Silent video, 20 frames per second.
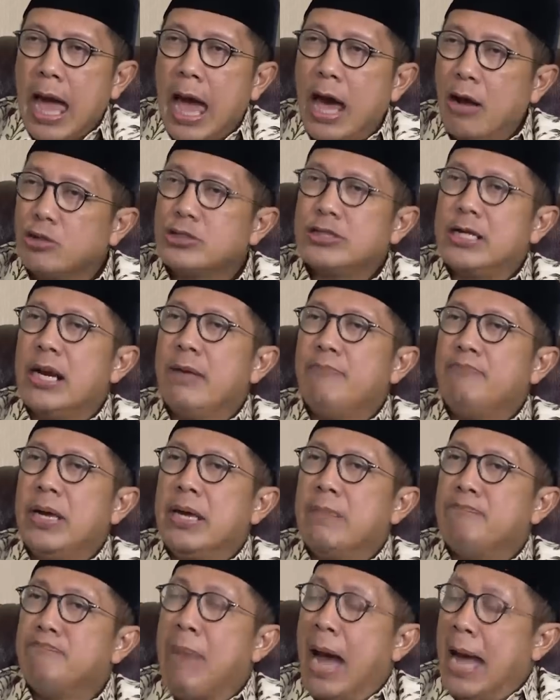harus
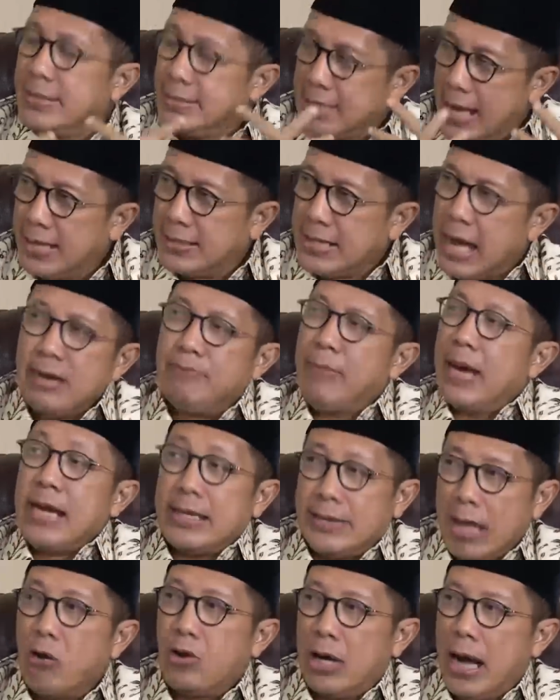lebih banyak daripada
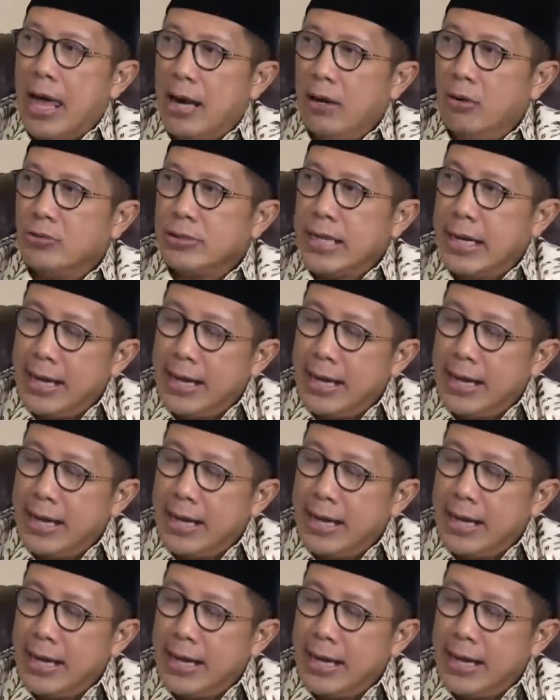tahun lalu.